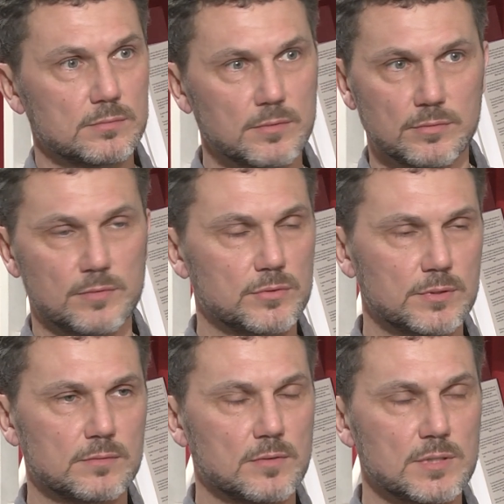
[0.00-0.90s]
во,
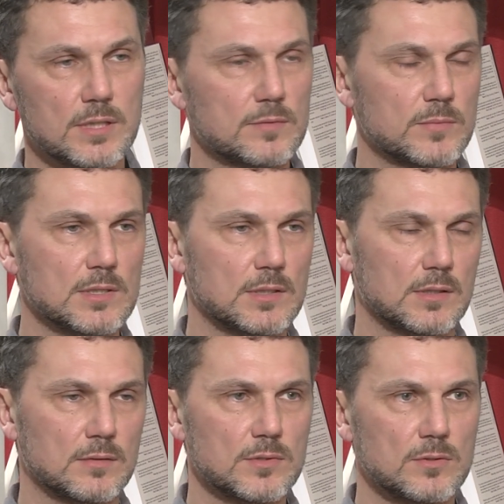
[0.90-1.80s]
во всех смыслах
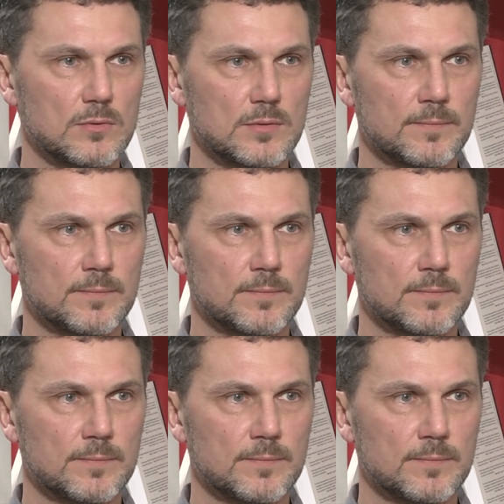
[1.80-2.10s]
этого слова.